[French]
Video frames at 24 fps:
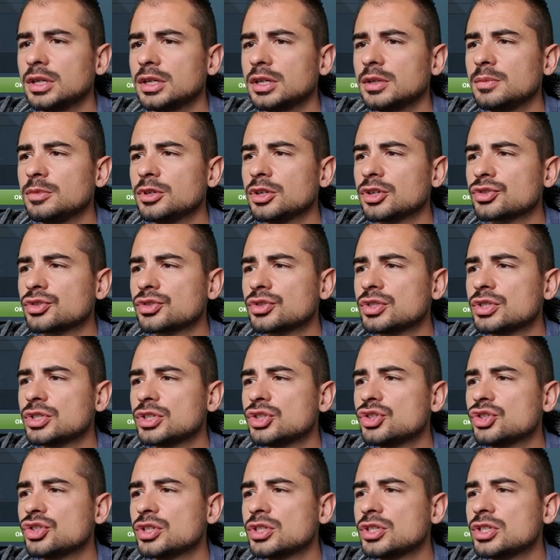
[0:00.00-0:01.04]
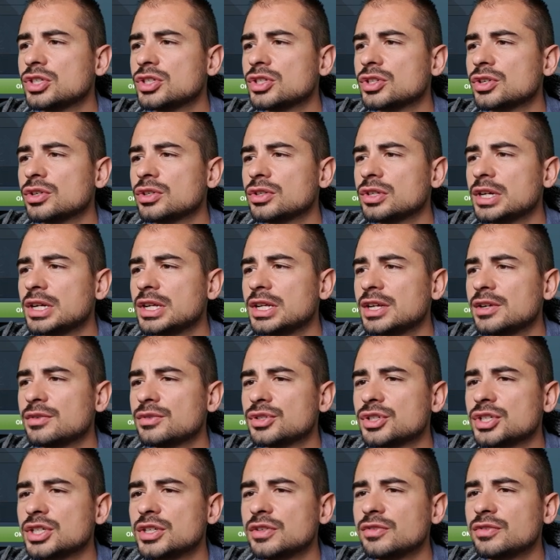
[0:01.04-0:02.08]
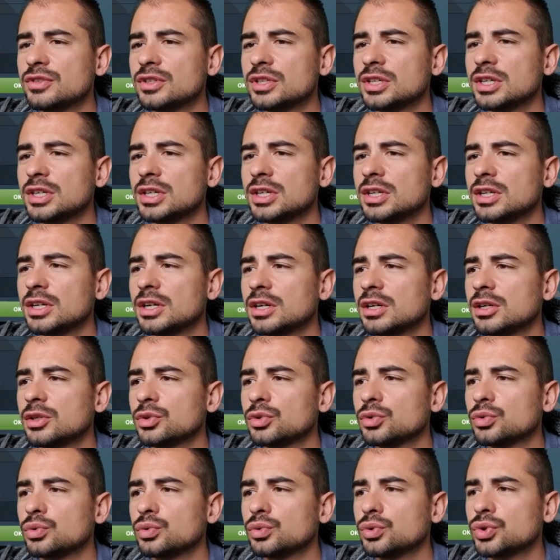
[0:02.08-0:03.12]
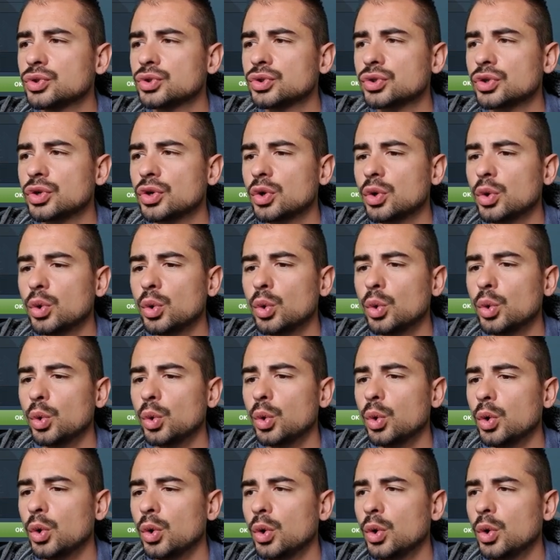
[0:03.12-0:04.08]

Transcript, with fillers: emergency jettison left shift et la touche E.